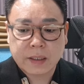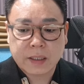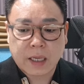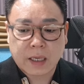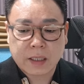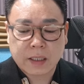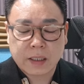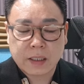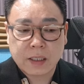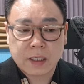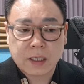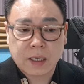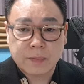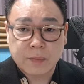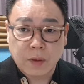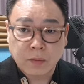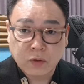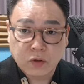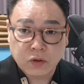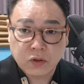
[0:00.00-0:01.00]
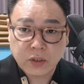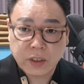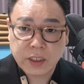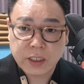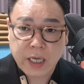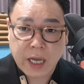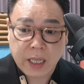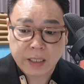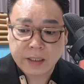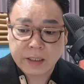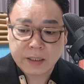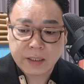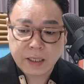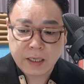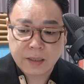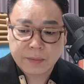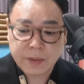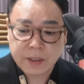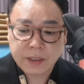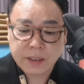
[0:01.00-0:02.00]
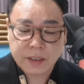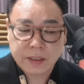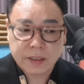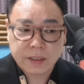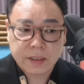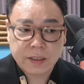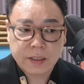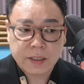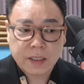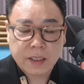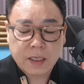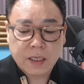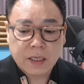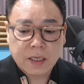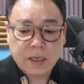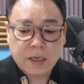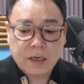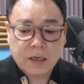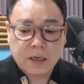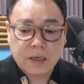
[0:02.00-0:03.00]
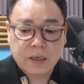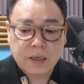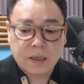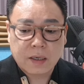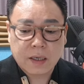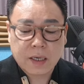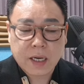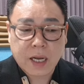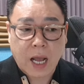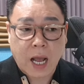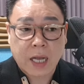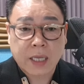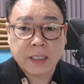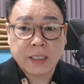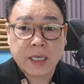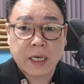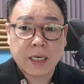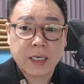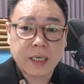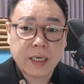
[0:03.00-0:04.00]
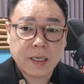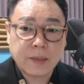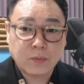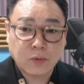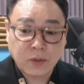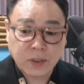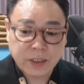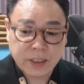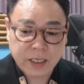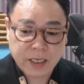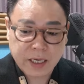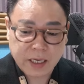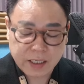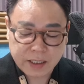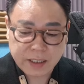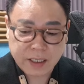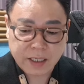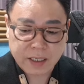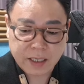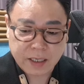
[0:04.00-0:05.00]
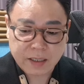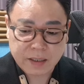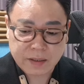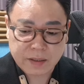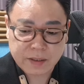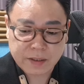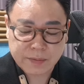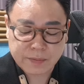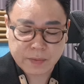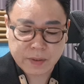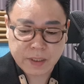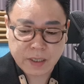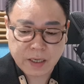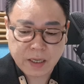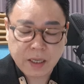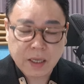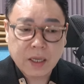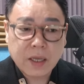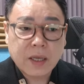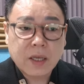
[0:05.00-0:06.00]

딱 이렇게 멈추지가 않는다 하면은 어, 강약에 문제가 있다라는 것입니다.